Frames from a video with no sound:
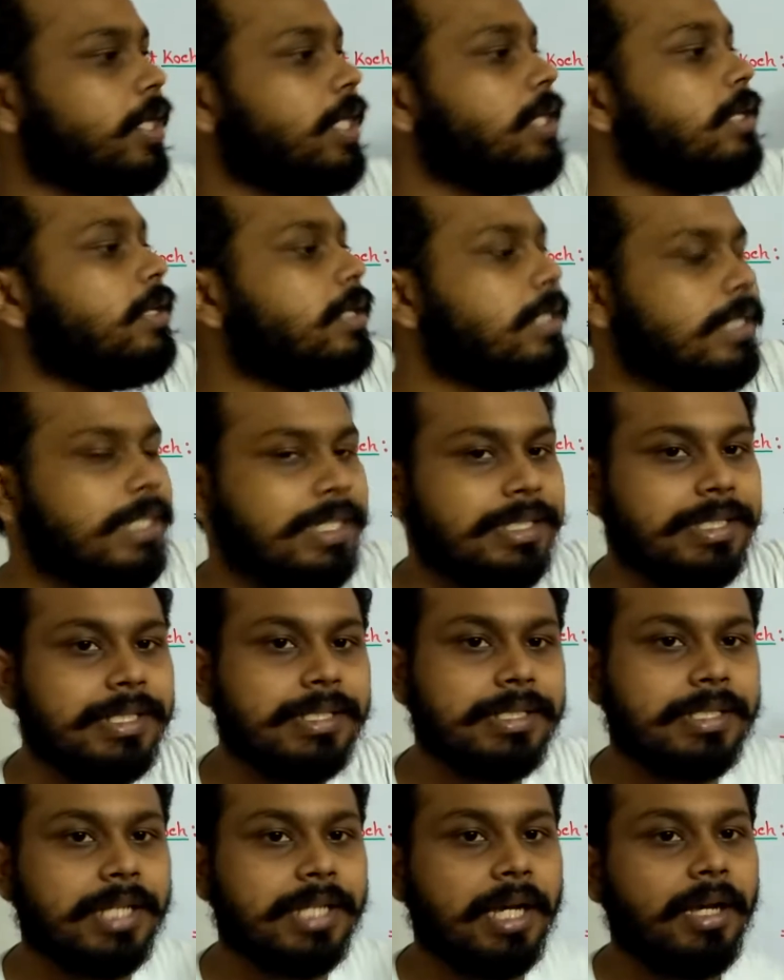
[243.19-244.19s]
আমার এই
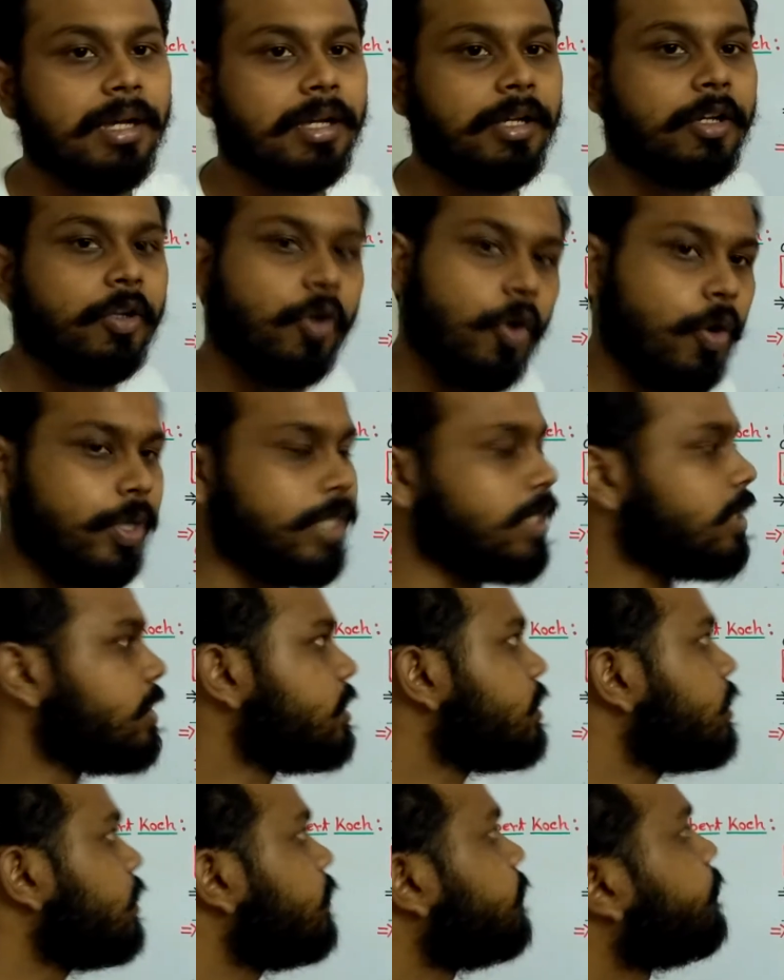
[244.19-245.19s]
ডিজিজটা
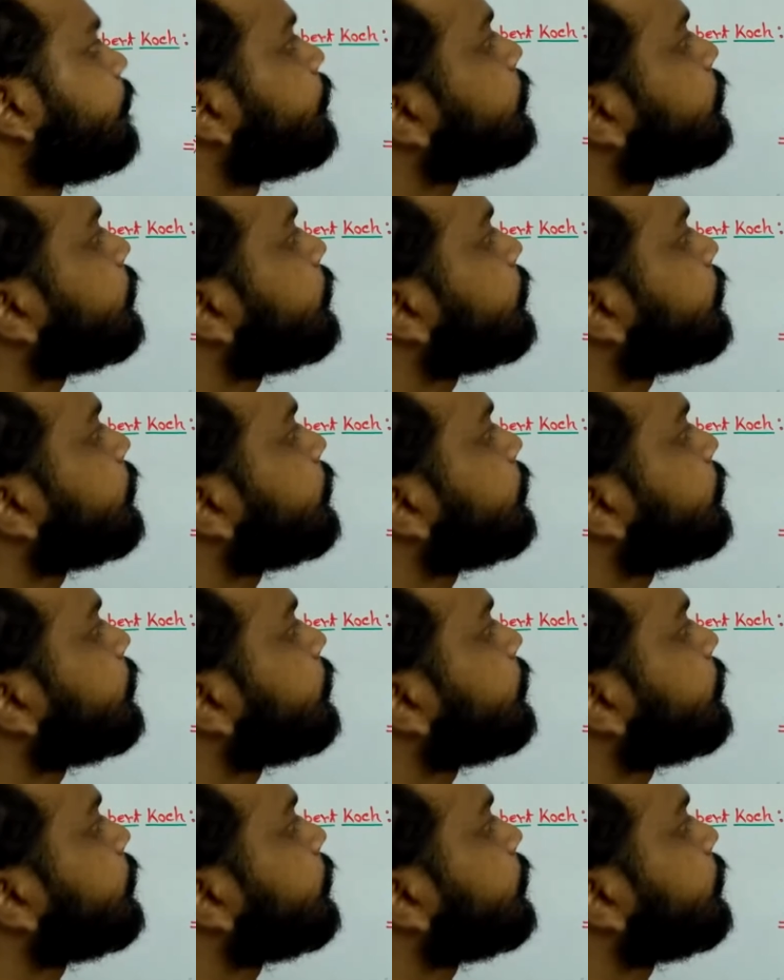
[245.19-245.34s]
ঘটিয়েছে